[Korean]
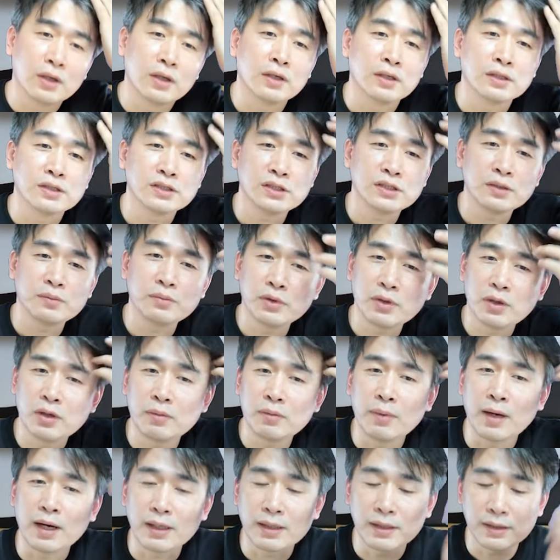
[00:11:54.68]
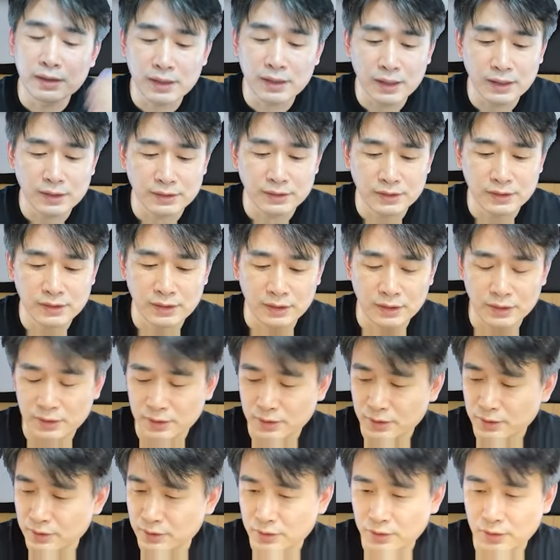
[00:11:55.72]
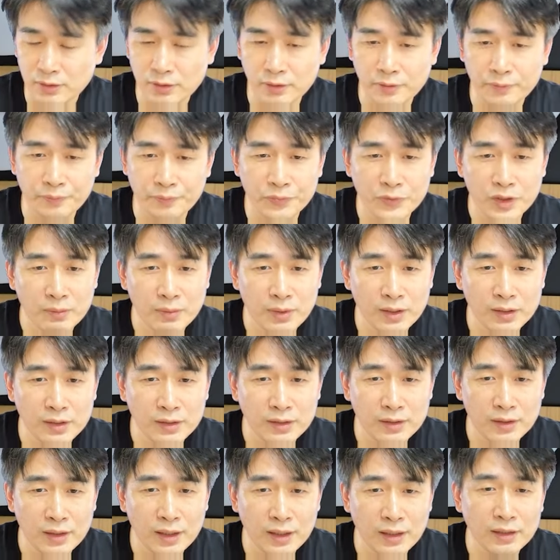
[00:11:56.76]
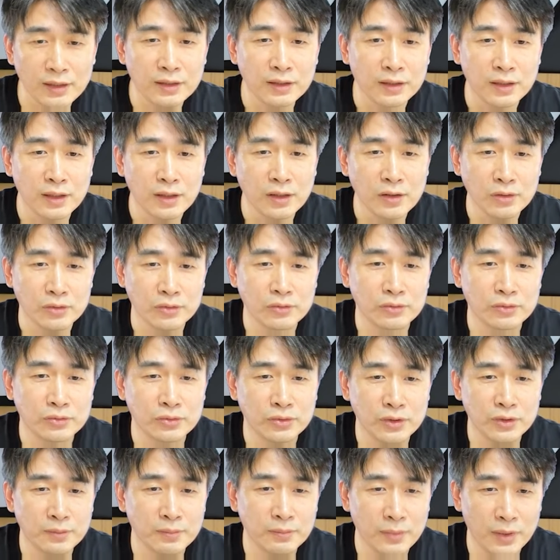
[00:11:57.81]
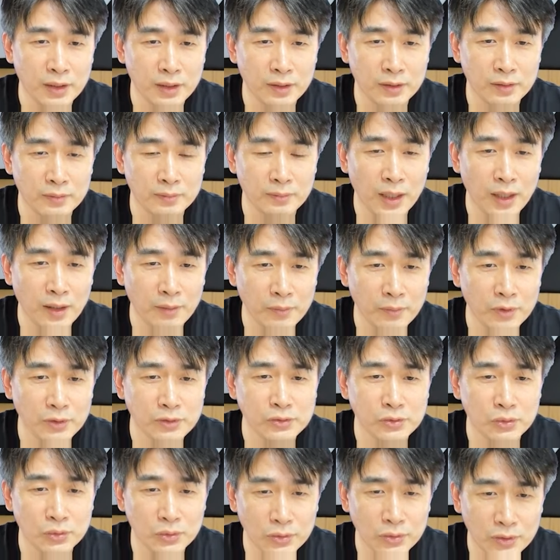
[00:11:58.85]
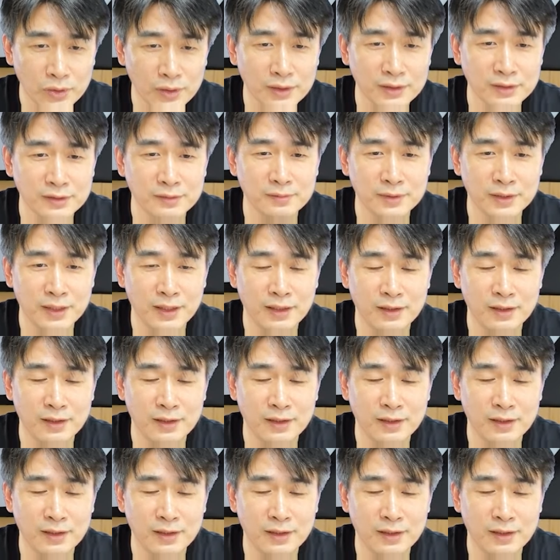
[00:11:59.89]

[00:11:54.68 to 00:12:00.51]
12월 말일까지 그죠? 이벤트를 하니까 구입하면 좋을 것 같습니다.